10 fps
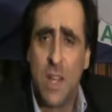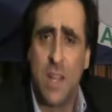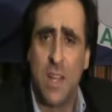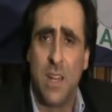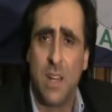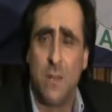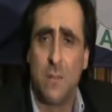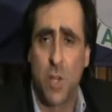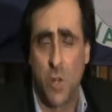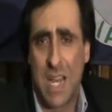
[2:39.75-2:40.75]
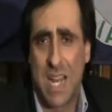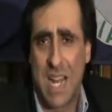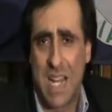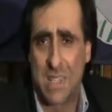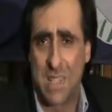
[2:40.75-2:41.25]
eh, so che i
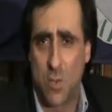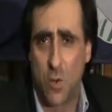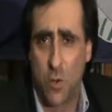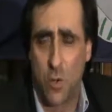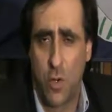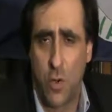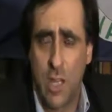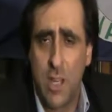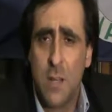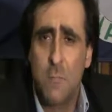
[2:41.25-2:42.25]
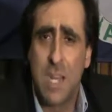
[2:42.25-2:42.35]
ragazzi sono con noi